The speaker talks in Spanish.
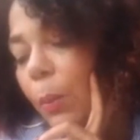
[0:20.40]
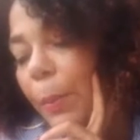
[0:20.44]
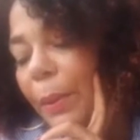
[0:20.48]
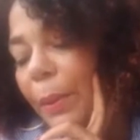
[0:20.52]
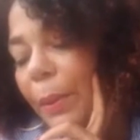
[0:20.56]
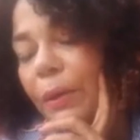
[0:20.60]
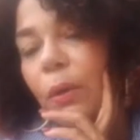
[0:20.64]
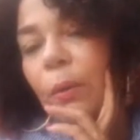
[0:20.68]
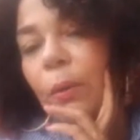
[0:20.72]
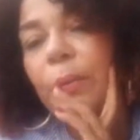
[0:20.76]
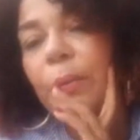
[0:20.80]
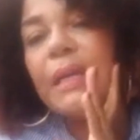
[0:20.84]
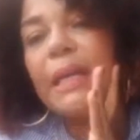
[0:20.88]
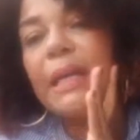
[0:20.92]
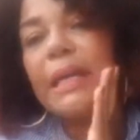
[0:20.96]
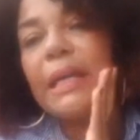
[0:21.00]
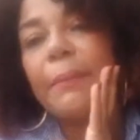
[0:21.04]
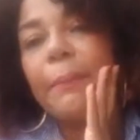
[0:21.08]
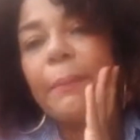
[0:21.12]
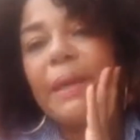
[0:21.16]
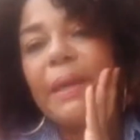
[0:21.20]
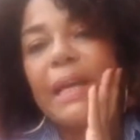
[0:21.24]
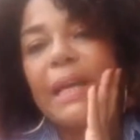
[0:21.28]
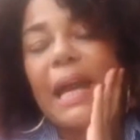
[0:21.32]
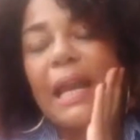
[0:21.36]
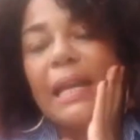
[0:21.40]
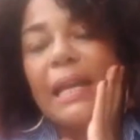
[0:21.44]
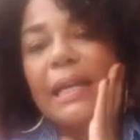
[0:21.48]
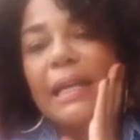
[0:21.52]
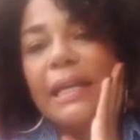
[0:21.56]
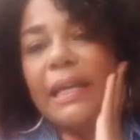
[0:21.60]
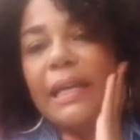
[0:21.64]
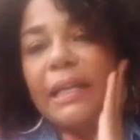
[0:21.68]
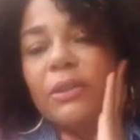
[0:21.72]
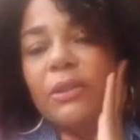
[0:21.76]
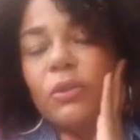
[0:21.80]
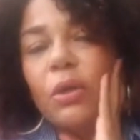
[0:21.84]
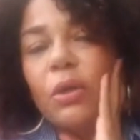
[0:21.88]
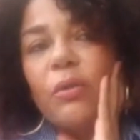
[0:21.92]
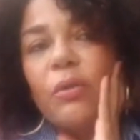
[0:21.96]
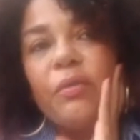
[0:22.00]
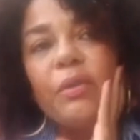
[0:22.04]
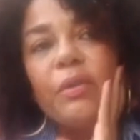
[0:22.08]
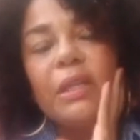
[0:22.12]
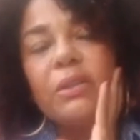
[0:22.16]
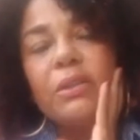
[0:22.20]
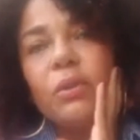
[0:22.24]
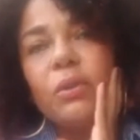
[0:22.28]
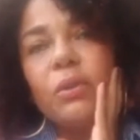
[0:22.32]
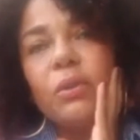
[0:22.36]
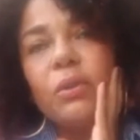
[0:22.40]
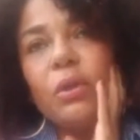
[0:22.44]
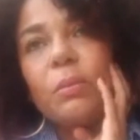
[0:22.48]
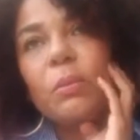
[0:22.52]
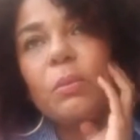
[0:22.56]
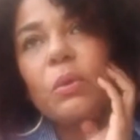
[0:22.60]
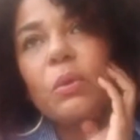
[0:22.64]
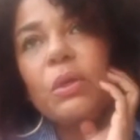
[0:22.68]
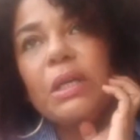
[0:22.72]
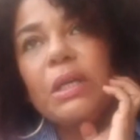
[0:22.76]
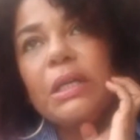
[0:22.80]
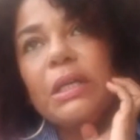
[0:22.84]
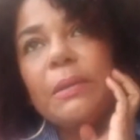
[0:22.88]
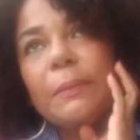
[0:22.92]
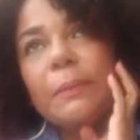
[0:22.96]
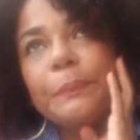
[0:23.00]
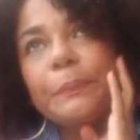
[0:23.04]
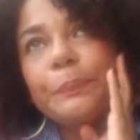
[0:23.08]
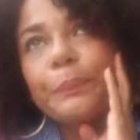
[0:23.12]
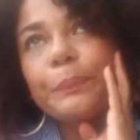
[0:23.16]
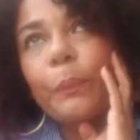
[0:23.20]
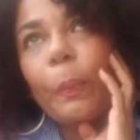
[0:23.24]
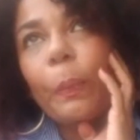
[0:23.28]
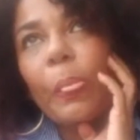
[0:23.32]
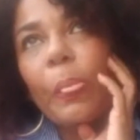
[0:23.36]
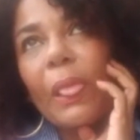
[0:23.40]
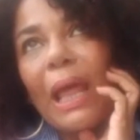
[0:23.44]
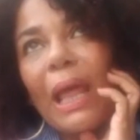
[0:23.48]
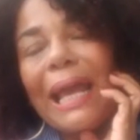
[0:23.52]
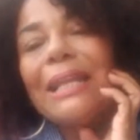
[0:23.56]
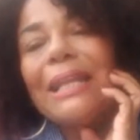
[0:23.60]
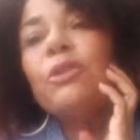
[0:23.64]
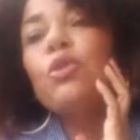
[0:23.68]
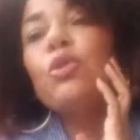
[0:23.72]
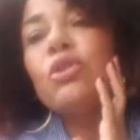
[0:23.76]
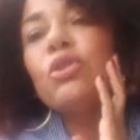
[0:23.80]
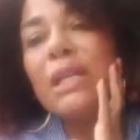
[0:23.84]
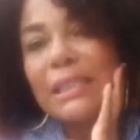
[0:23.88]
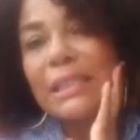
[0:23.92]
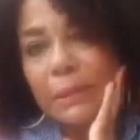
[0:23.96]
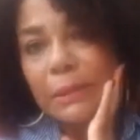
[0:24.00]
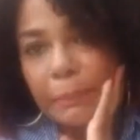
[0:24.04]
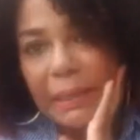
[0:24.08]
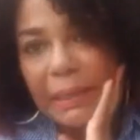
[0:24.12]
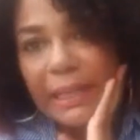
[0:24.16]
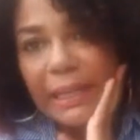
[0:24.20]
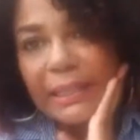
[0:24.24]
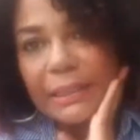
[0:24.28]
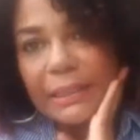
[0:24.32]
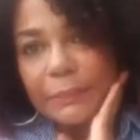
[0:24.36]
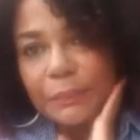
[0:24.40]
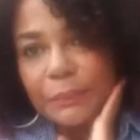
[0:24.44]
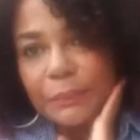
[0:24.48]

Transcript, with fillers: pero bien, bien alegre. Estoy, estoy muy entusiasmada.